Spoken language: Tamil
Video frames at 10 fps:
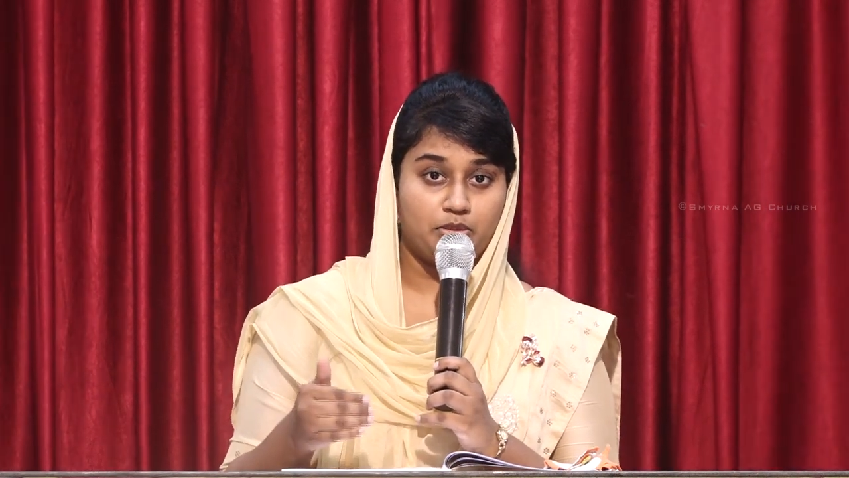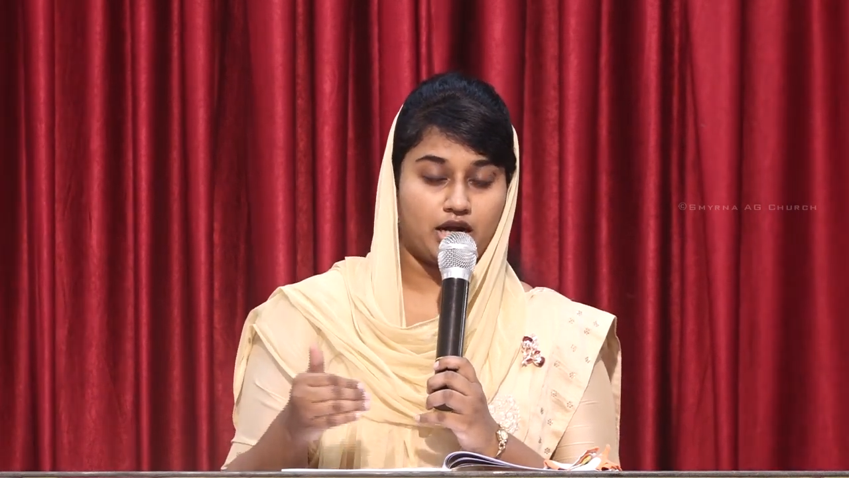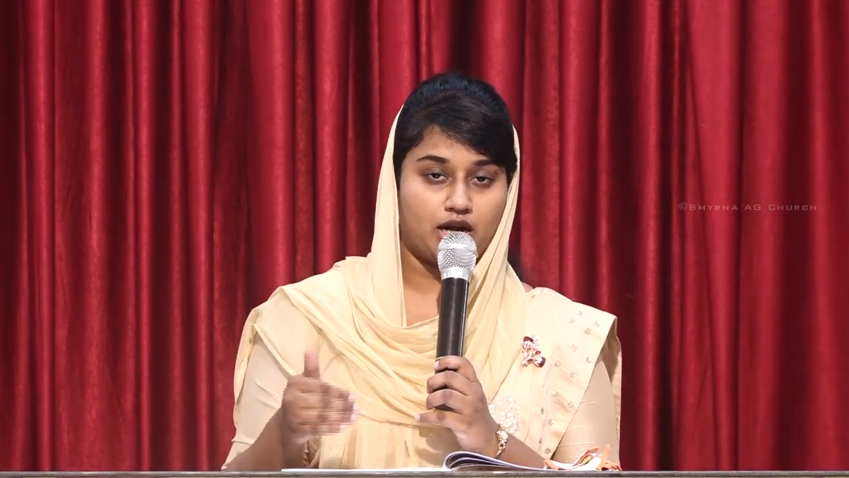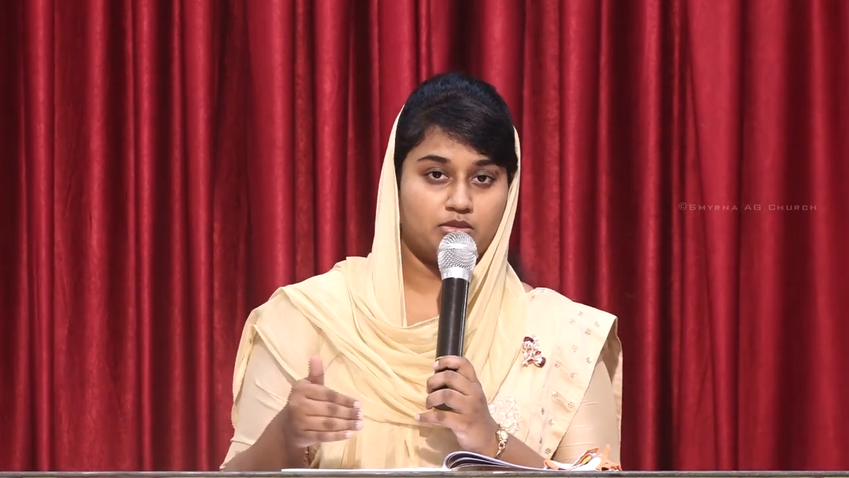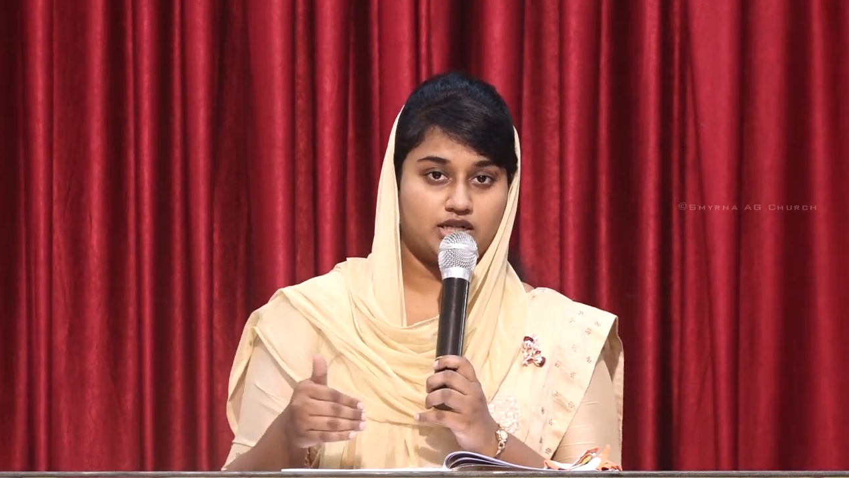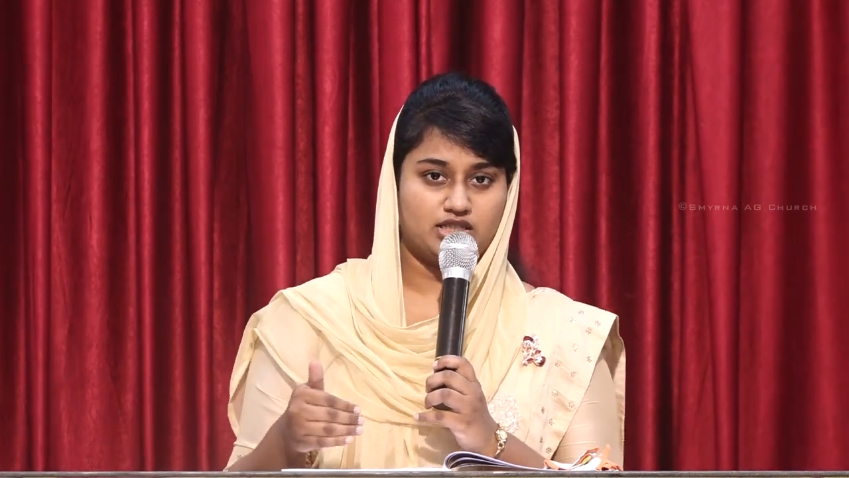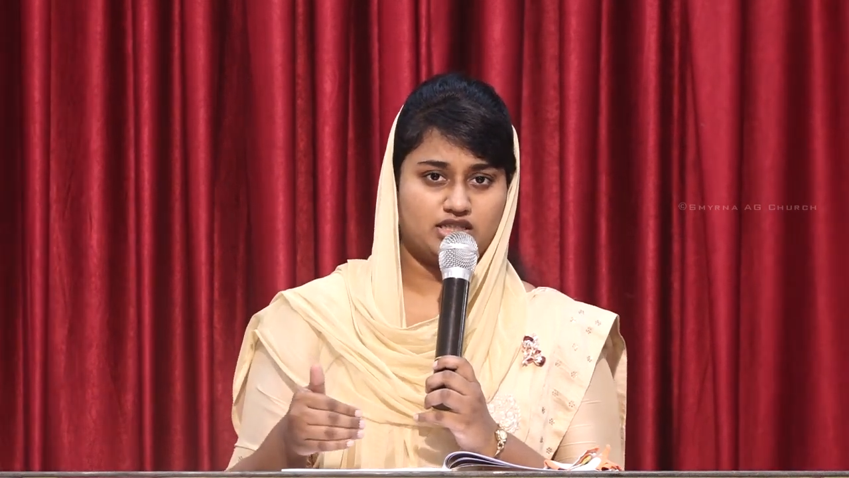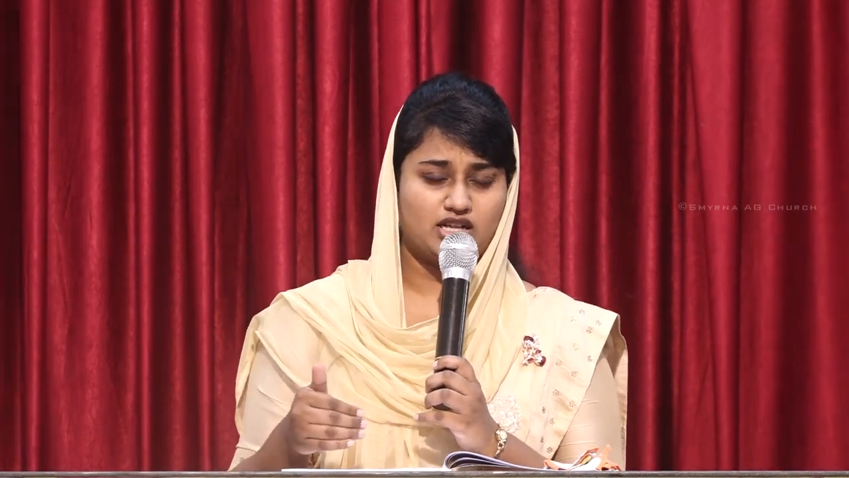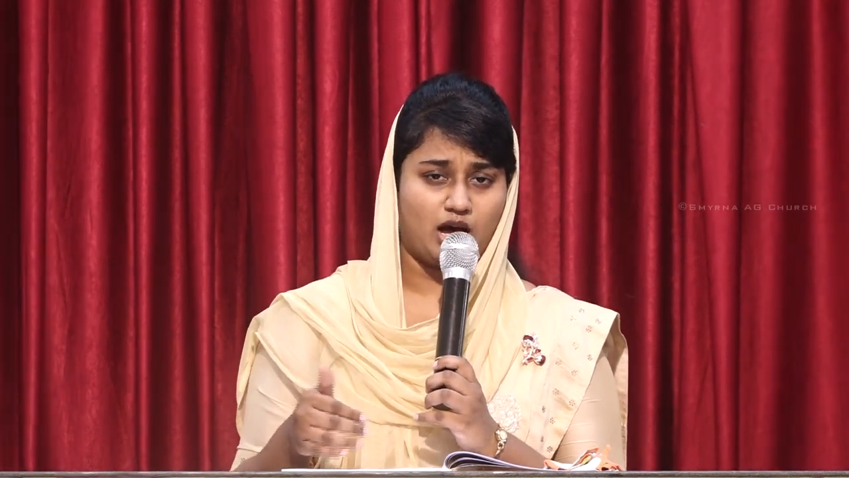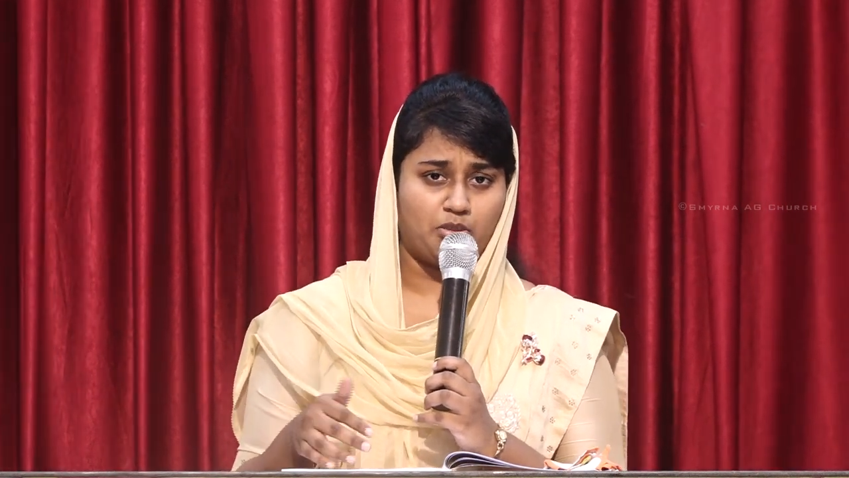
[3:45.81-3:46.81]

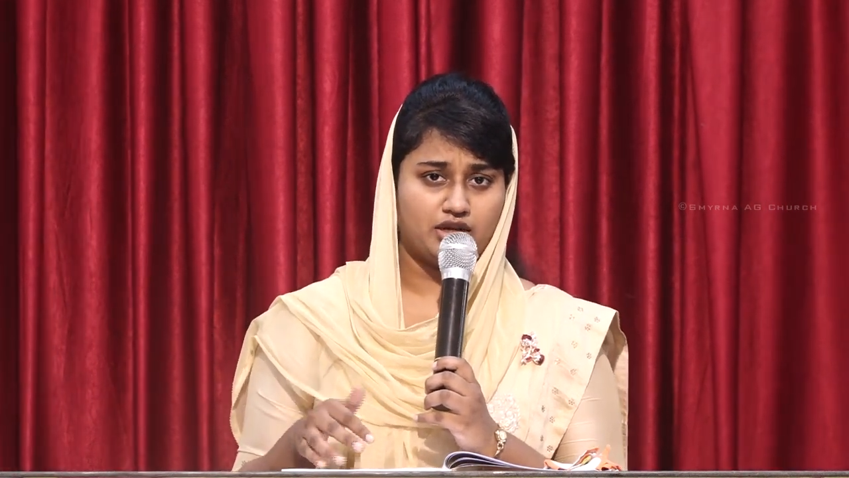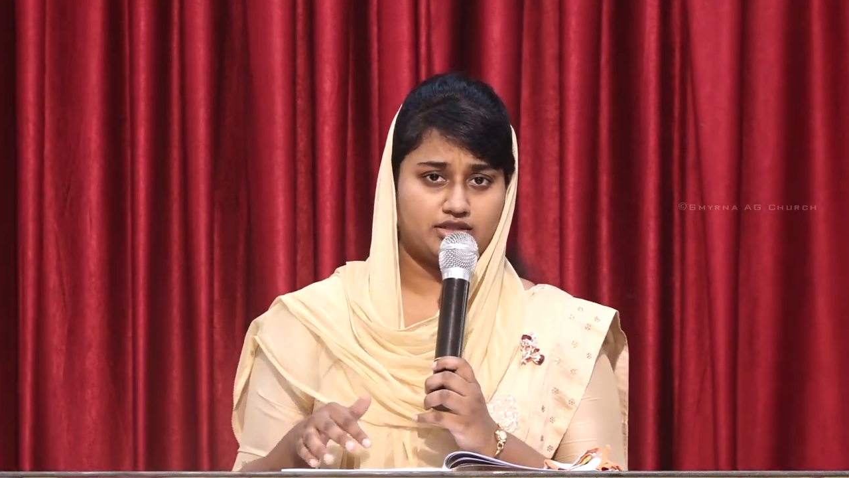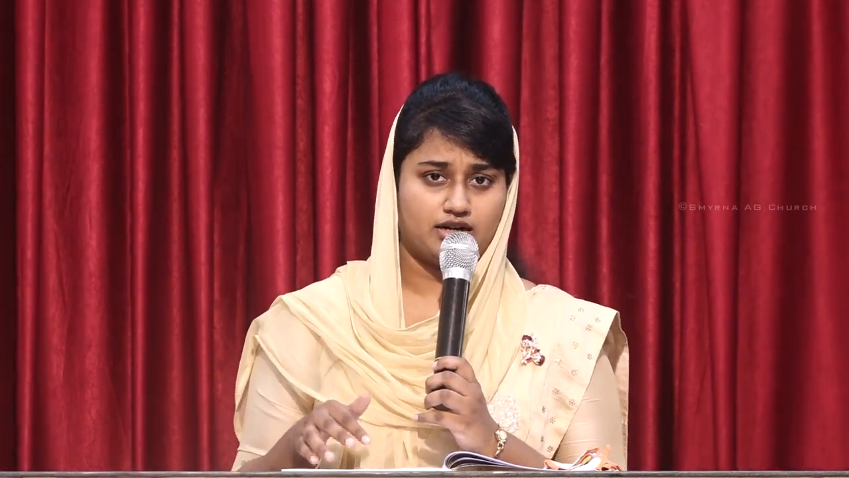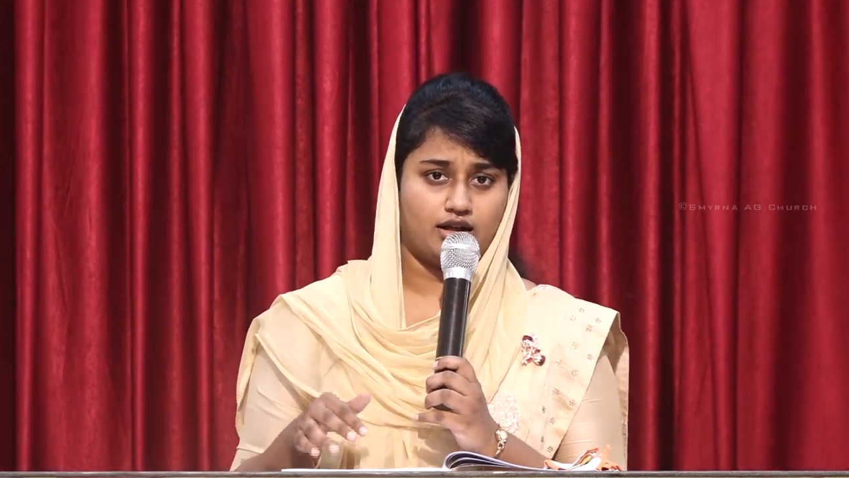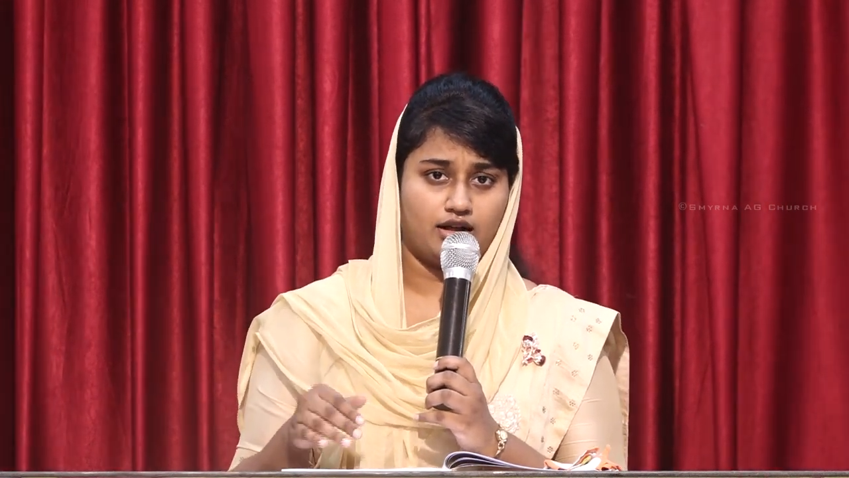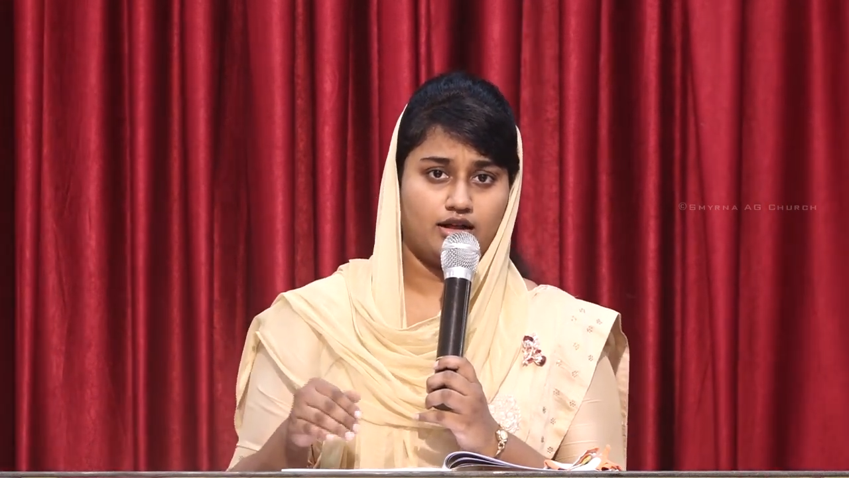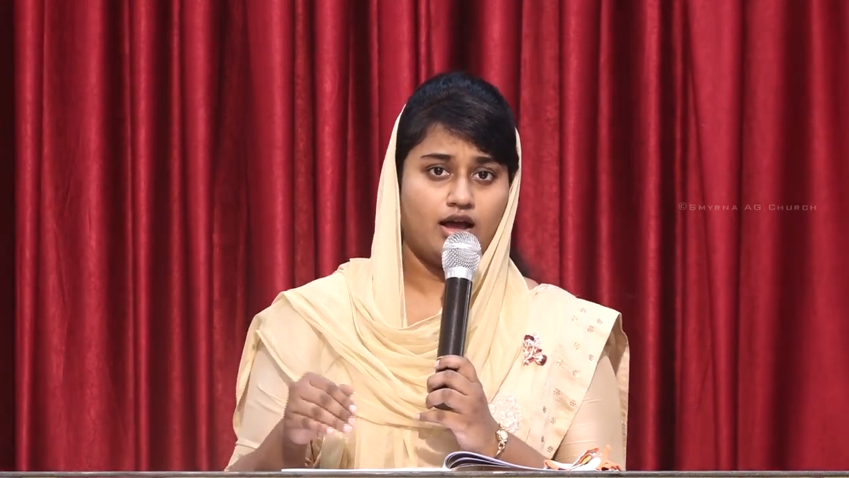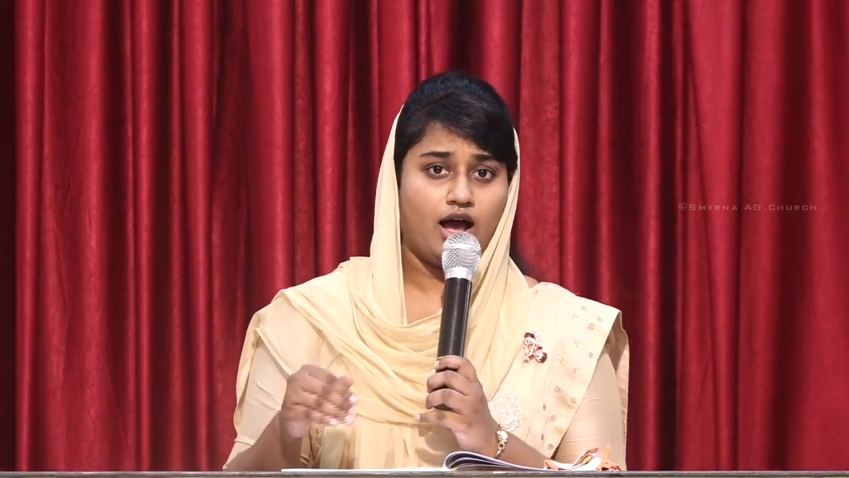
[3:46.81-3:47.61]
பராமரித்து காப்பாற்றுறாங்க